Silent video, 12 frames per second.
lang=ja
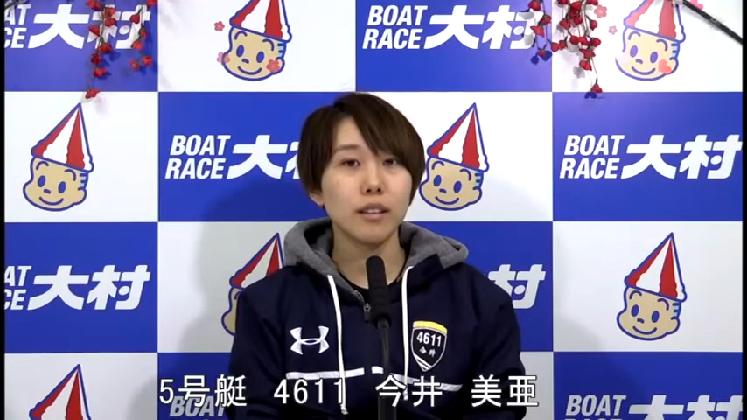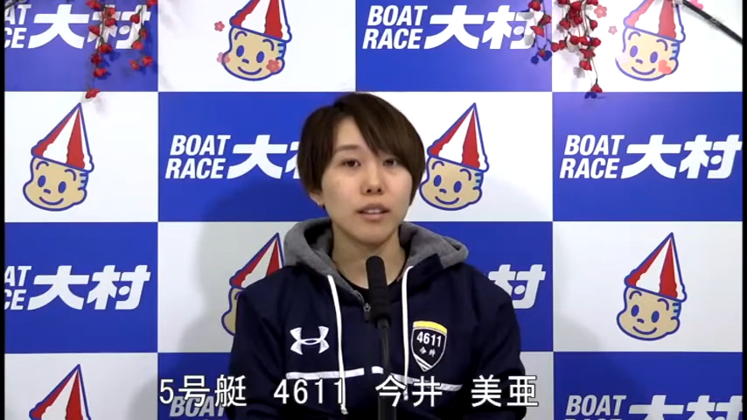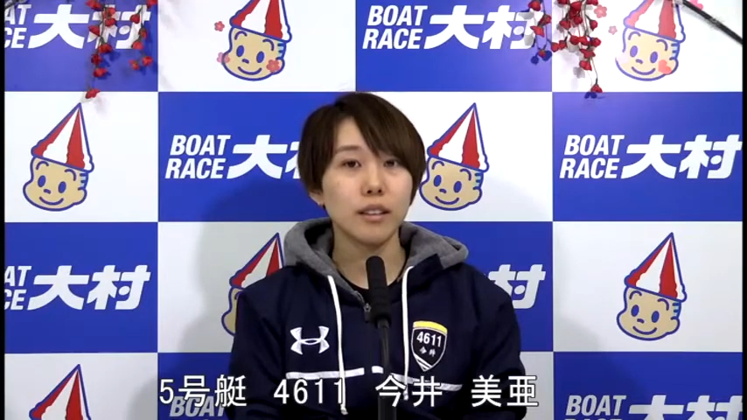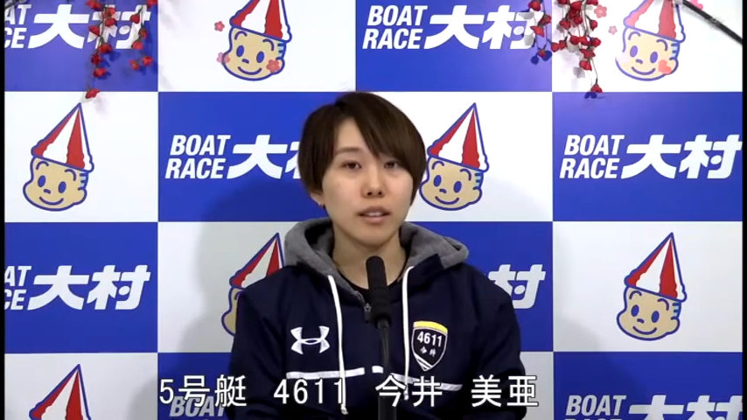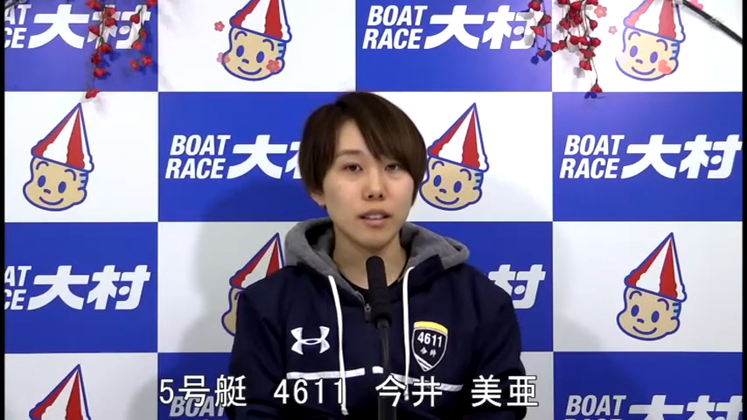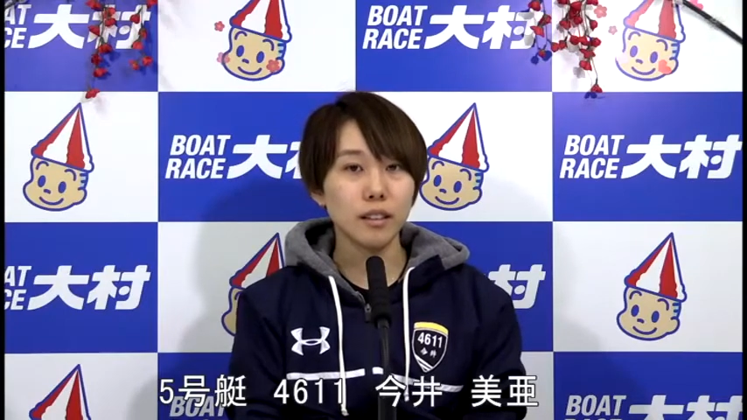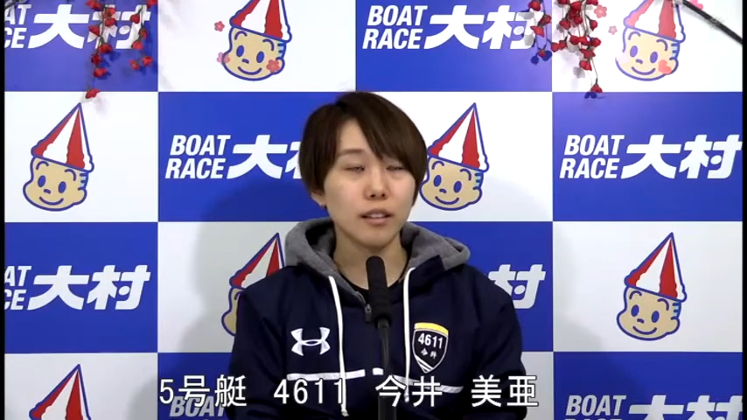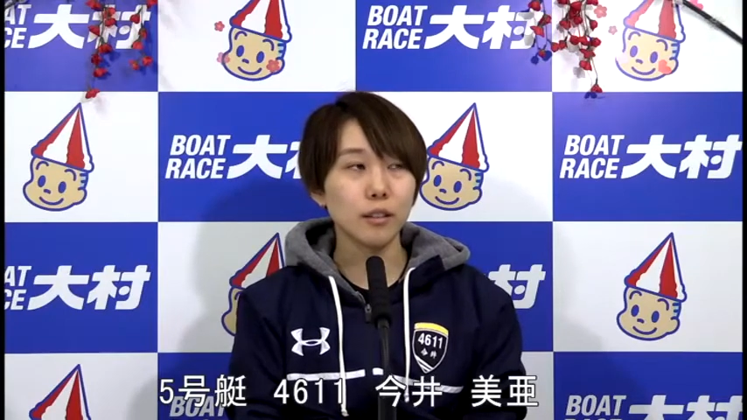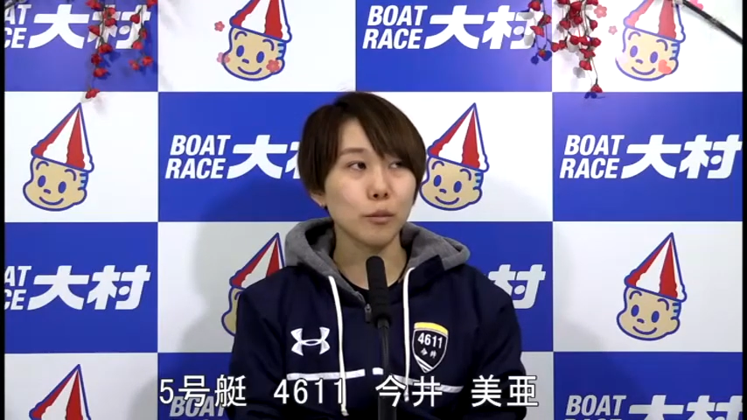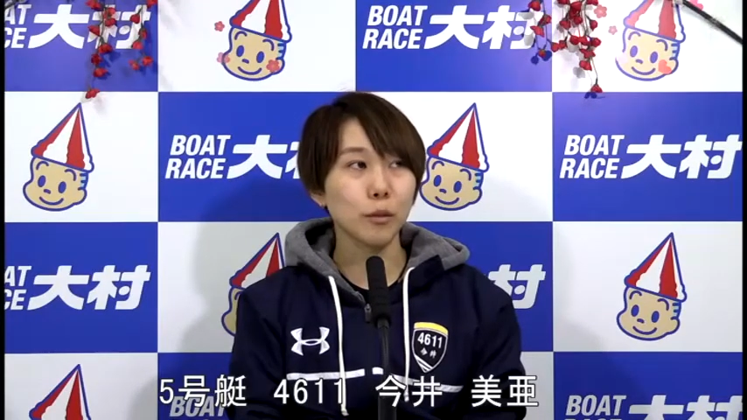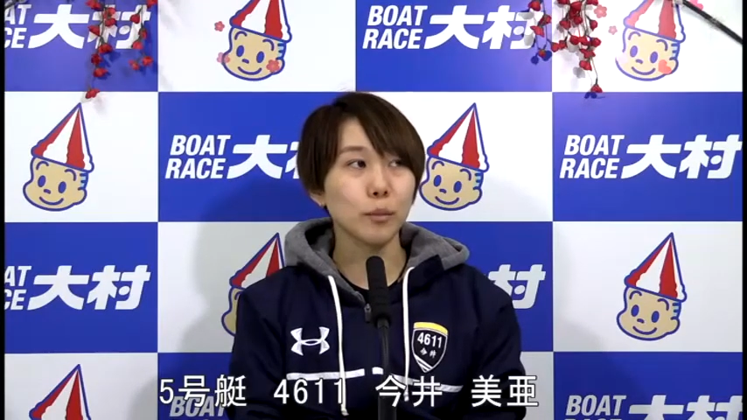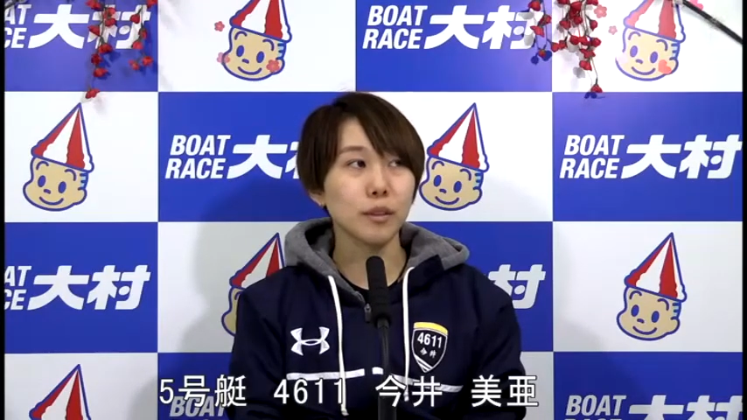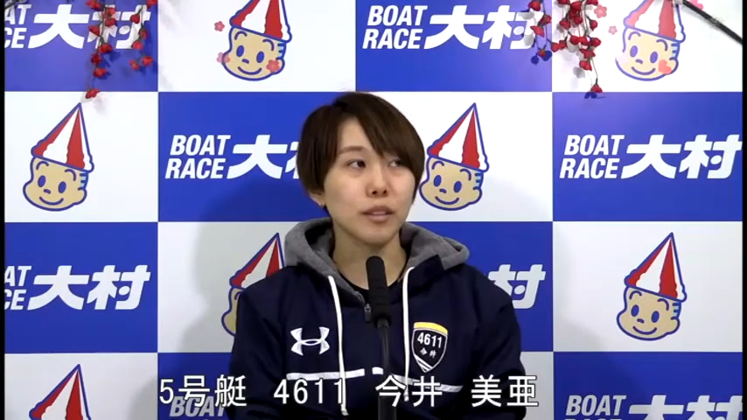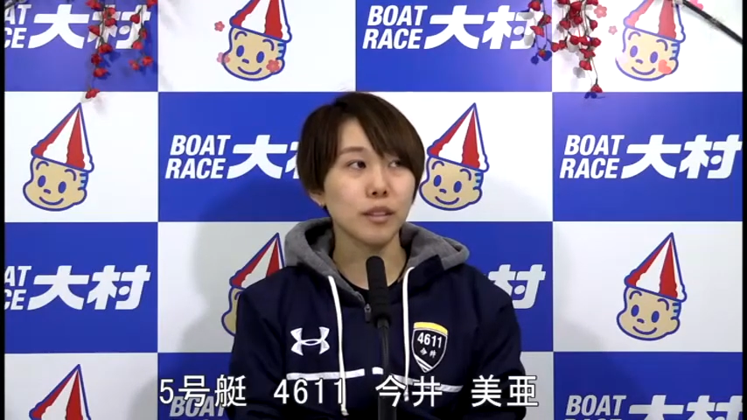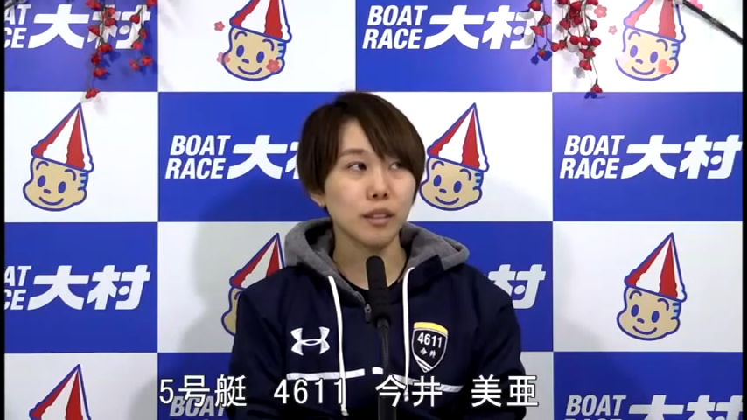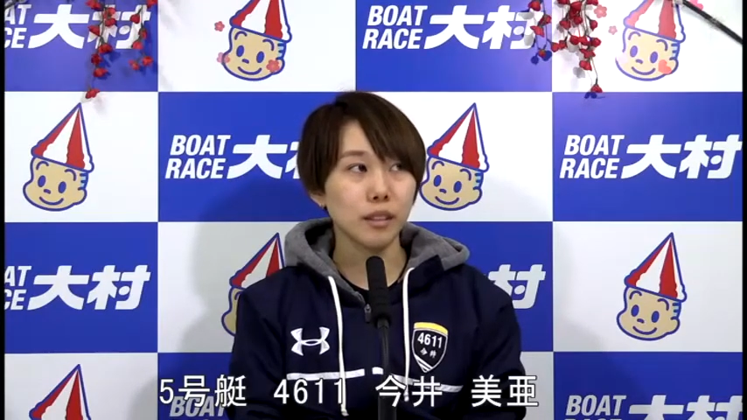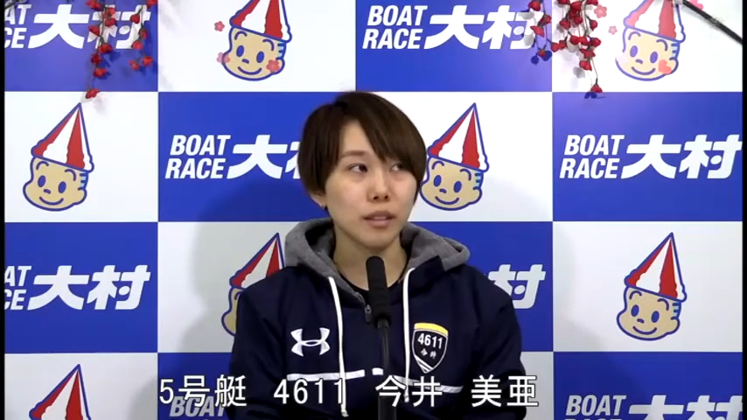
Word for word: しっかりしてたと思います、は